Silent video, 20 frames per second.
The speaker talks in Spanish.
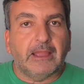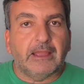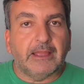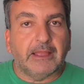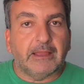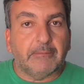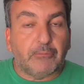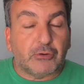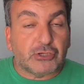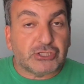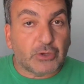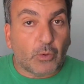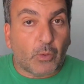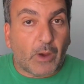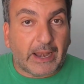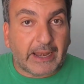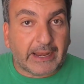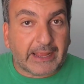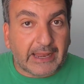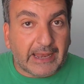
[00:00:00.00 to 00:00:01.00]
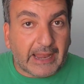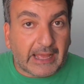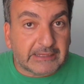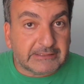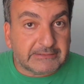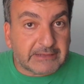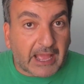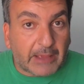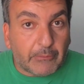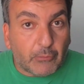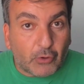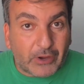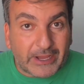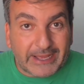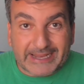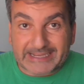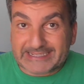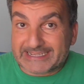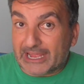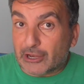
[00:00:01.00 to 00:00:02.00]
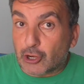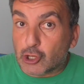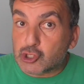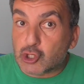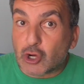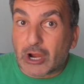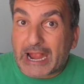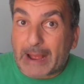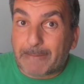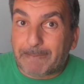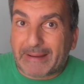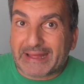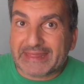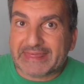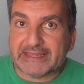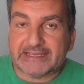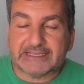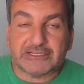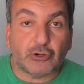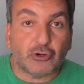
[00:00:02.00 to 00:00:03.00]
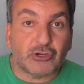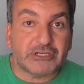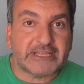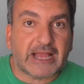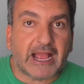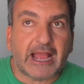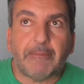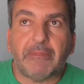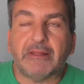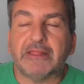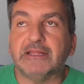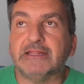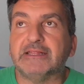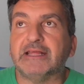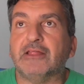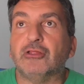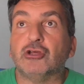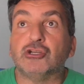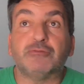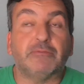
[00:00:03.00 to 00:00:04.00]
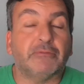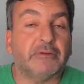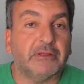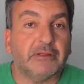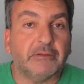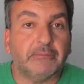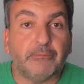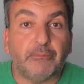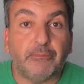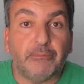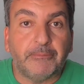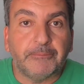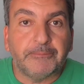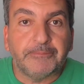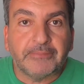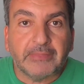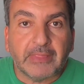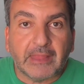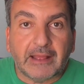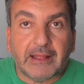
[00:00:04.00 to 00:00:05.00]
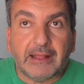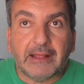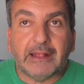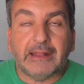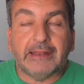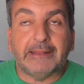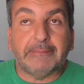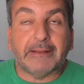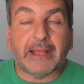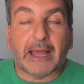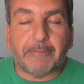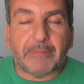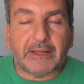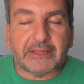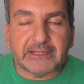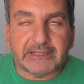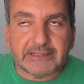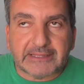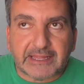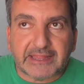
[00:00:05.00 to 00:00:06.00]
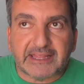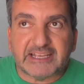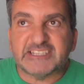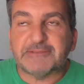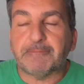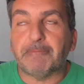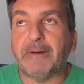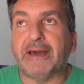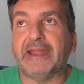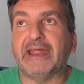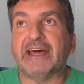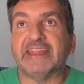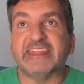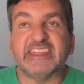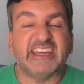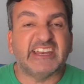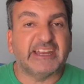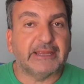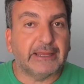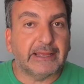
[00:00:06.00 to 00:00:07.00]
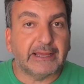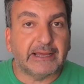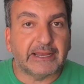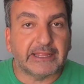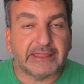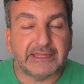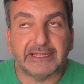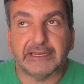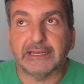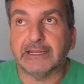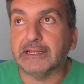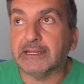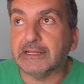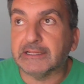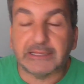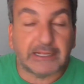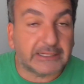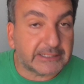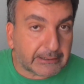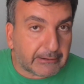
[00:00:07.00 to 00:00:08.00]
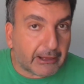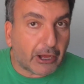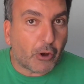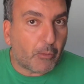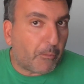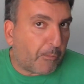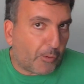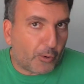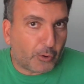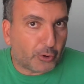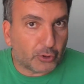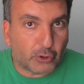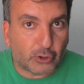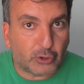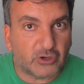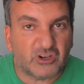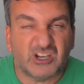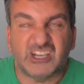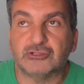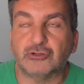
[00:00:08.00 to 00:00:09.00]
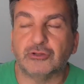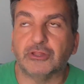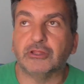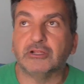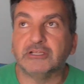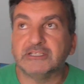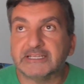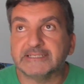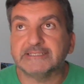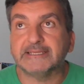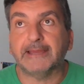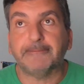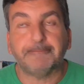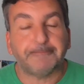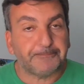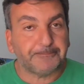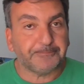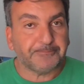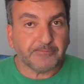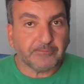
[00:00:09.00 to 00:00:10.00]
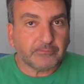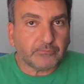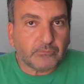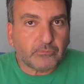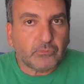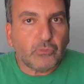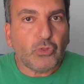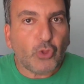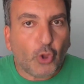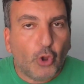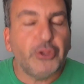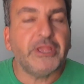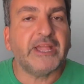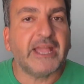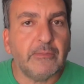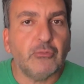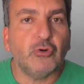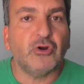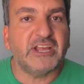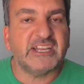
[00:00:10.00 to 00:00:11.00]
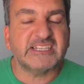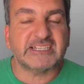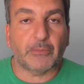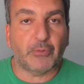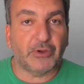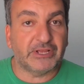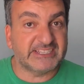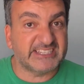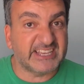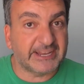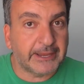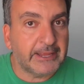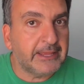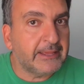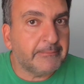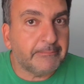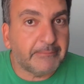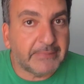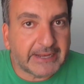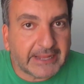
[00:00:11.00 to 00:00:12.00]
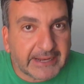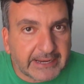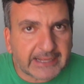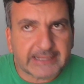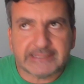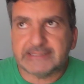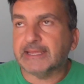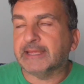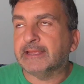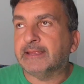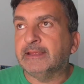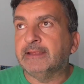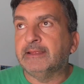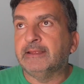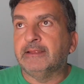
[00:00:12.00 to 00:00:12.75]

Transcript: eh, pues igual que las, hay mujeres que no son capaces o no están capacitados capacitadas para hacer, ejercer eh, tal trabajo por las condiciones que sean. Oye, que hay mujeres que pueden ser mineras